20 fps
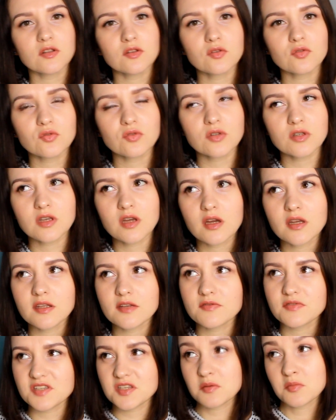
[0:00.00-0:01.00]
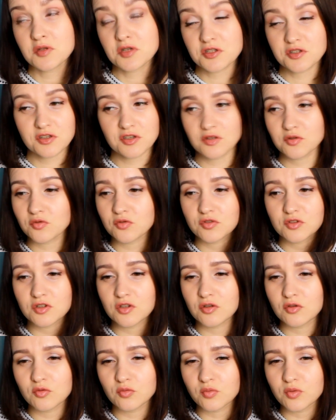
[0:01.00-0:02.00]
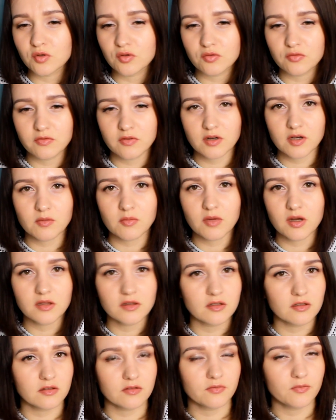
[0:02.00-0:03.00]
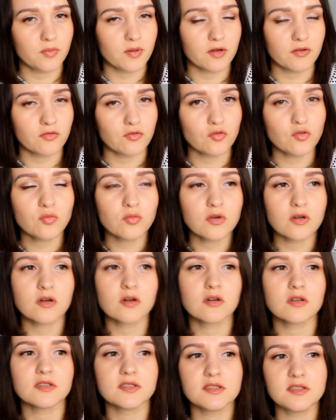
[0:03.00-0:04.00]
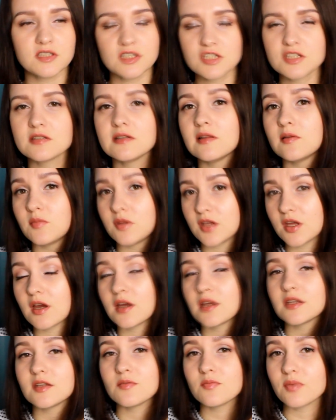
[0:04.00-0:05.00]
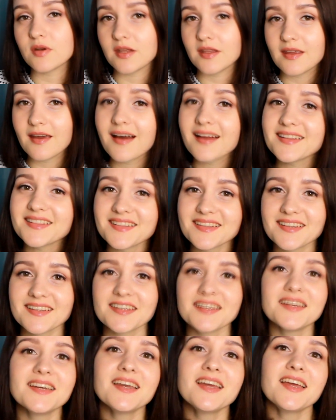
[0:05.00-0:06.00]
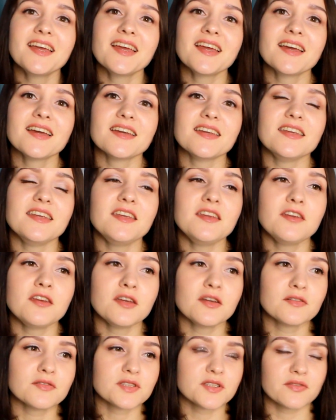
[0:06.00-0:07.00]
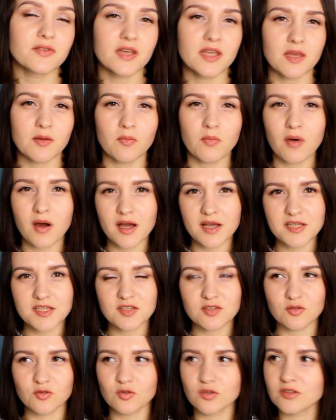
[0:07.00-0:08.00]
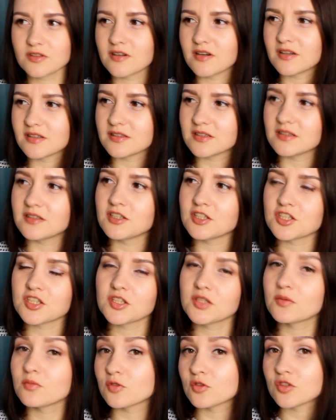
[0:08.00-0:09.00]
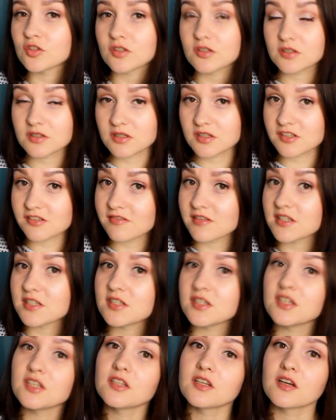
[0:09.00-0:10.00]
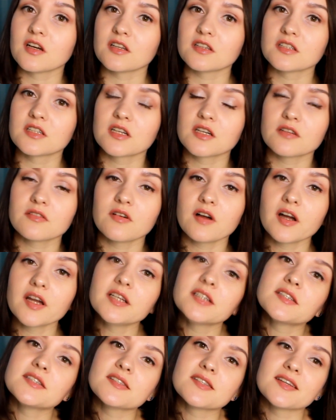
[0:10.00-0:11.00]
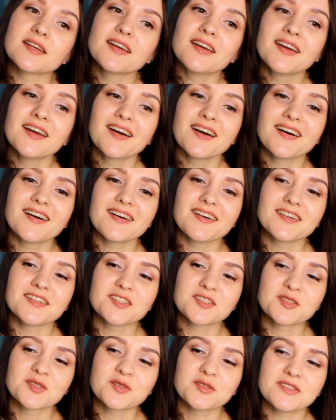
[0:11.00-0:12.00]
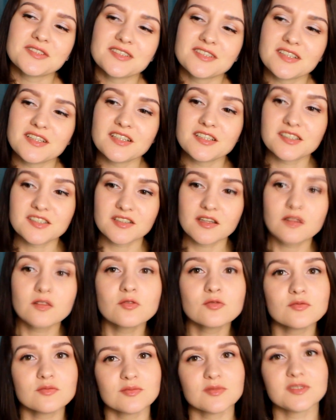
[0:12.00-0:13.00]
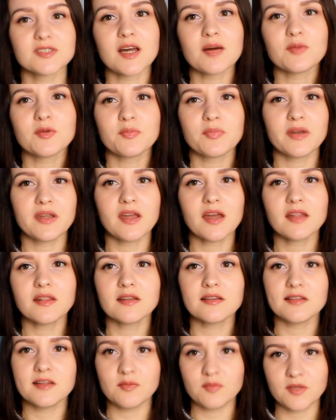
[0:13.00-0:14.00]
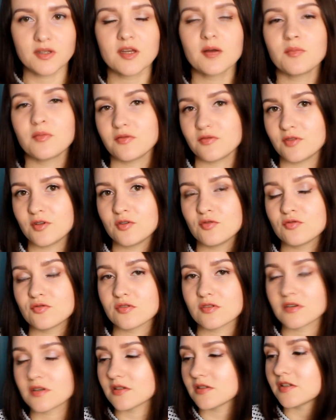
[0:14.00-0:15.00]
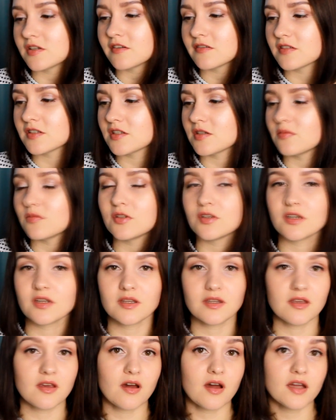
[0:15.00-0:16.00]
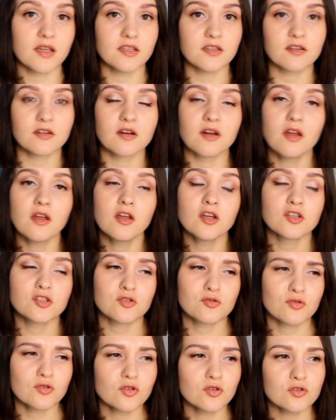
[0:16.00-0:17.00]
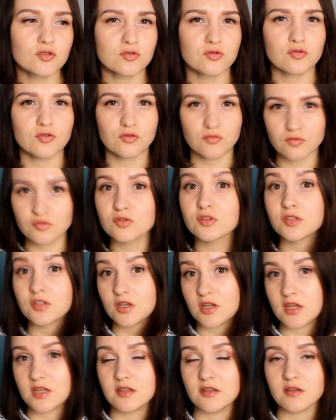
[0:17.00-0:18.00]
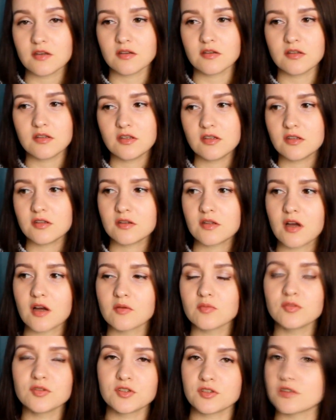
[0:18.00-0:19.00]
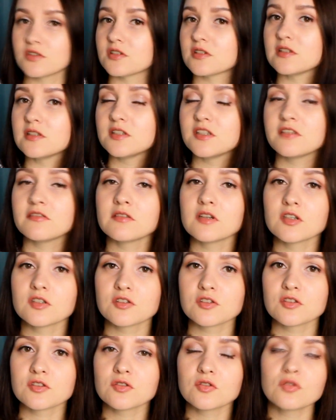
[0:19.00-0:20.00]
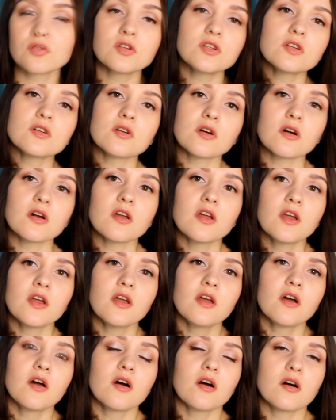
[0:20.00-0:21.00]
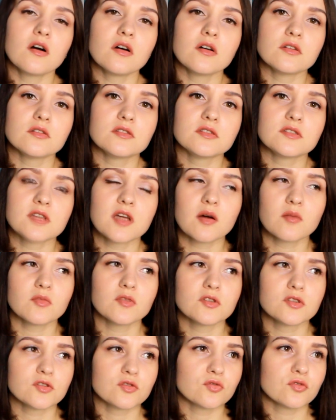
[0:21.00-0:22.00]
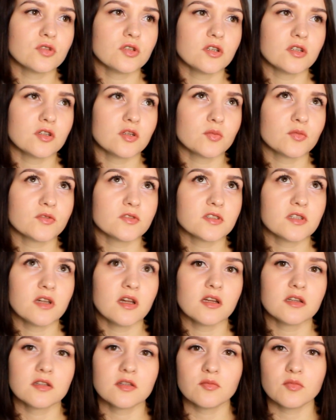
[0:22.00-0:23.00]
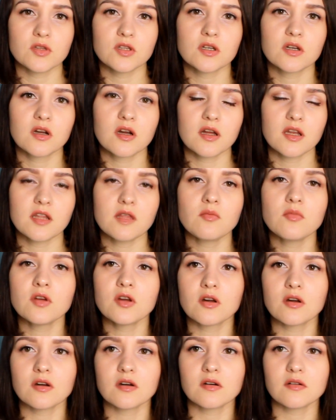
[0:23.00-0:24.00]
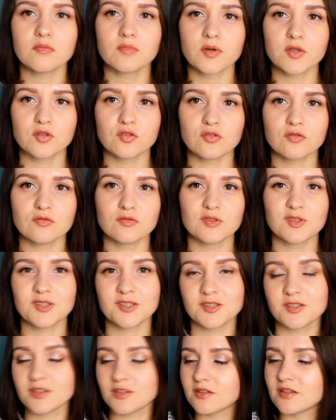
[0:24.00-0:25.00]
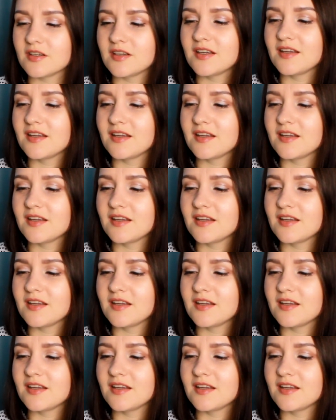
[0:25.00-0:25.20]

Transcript: но я не все морские нотки люблю в ароматах, в парфюмах. Здесь для меня они приятные, и в своей базе он как-то даже немножко со свастинкой открывается, а, что интересно. Ну, самый приятный приятно для меня, повторюсь, оказался именно океаника. Стойкость у него средняя, не так быстро слетел, как цитроника. А, Самый стойкий, на мой взгляд, именно карибика, потом вот этот.